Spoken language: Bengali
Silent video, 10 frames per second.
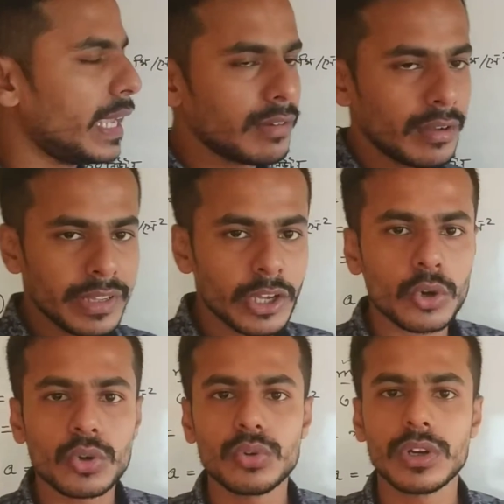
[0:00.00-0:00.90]
এভাবেই
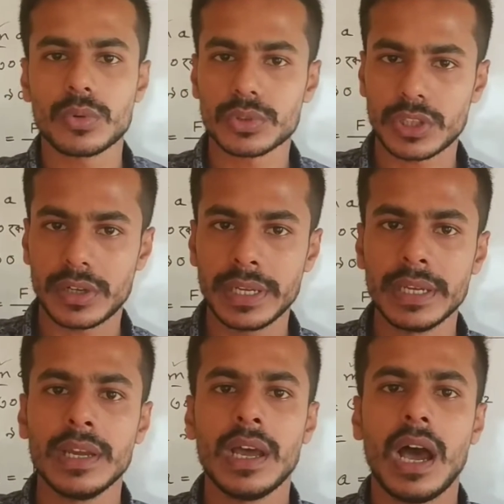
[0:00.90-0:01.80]
অঙ্কগুলো করতে হয়
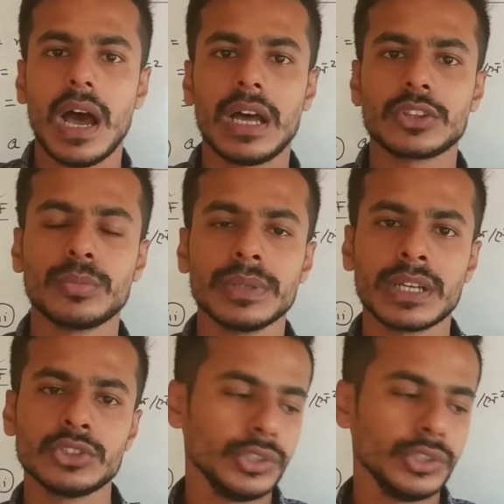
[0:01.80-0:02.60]
তোমরা